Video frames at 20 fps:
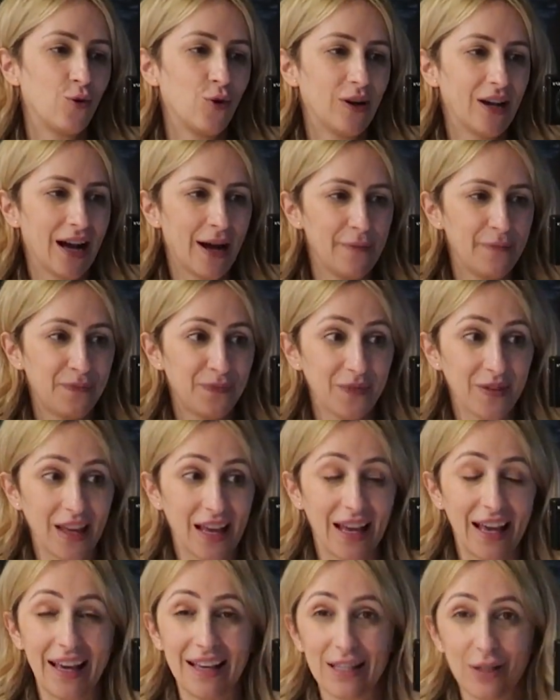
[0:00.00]
colocar
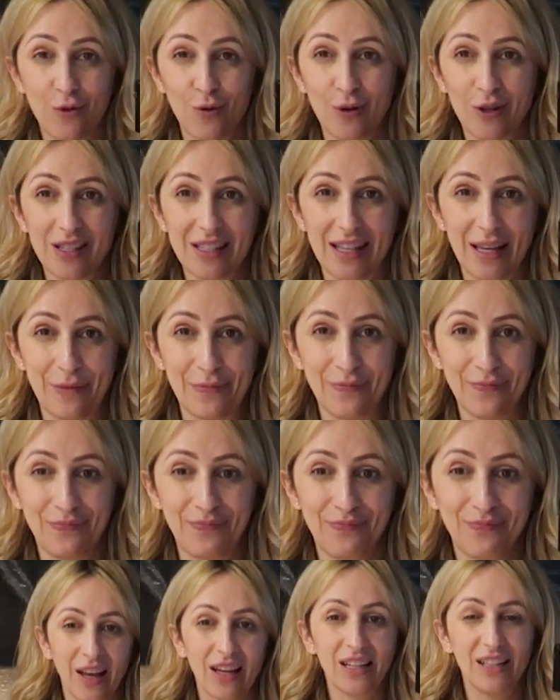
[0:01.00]
esse corset.
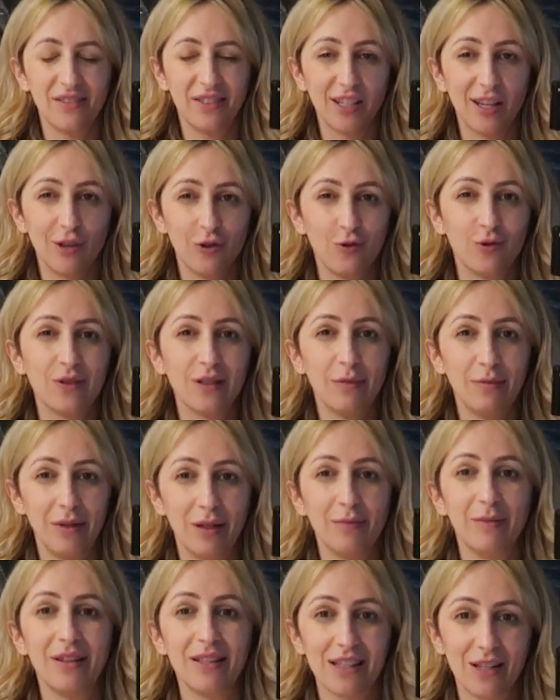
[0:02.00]
Na verdade eu não
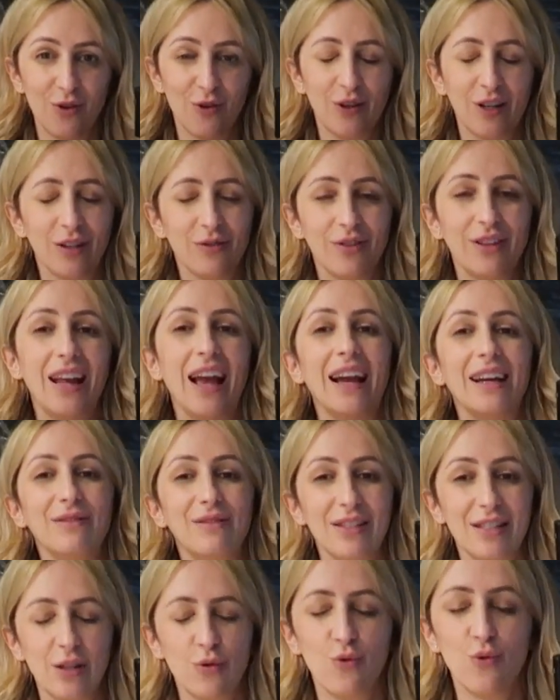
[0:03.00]
sabia, mas na hora eu falei, ah,
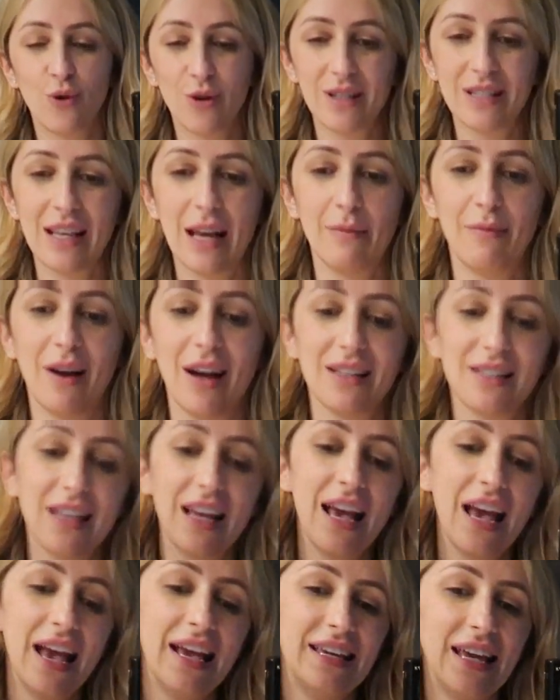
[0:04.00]
vai ser o corset a base.
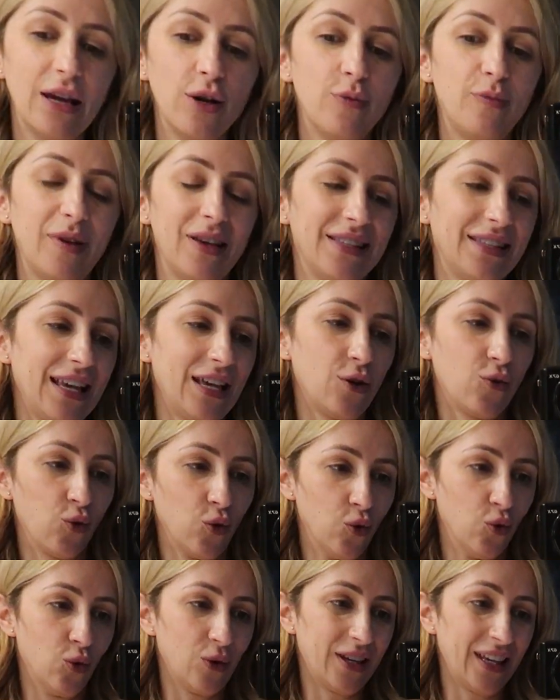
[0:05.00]
E aí eu pensei em um
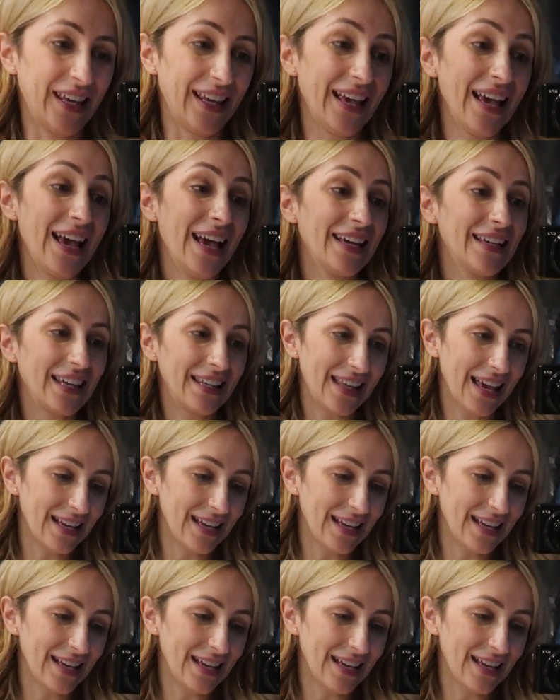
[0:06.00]
look que